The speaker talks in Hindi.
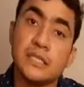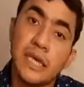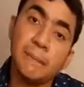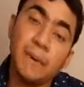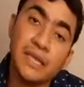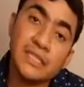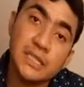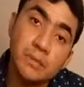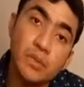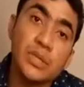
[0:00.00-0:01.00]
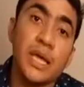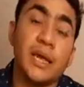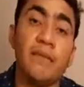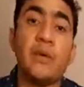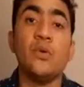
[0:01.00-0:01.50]
इसके पास सबूत
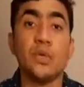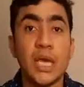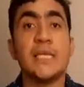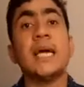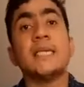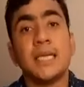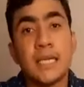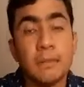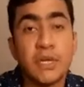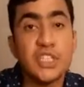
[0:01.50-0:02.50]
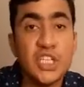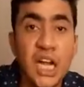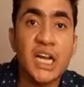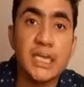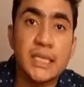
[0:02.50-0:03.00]
है रेवेन्यू दिया जाता था
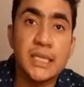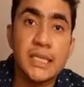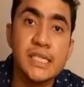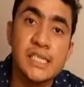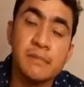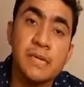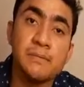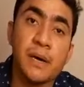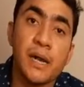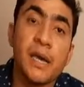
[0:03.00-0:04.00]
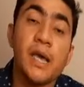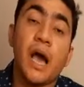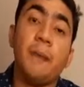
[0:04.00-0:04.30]
पर्चिया कटती थी ज़मीन पर